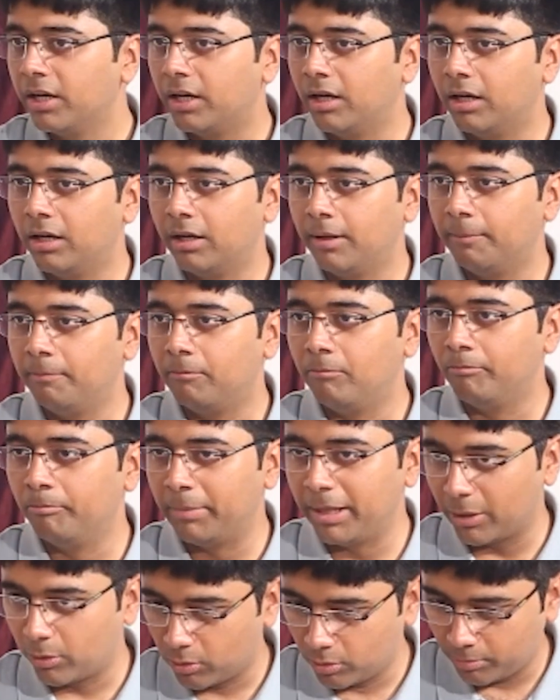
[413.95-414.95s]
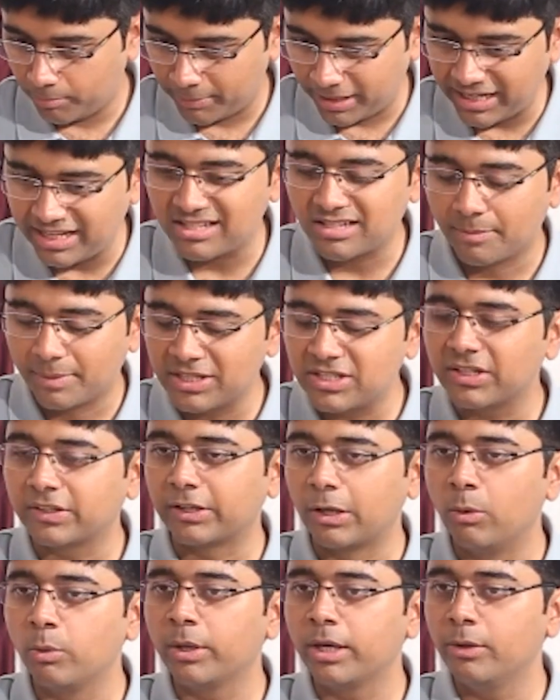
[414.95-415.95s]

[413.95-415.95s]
मैं को मैं ये समझ सकता हूँ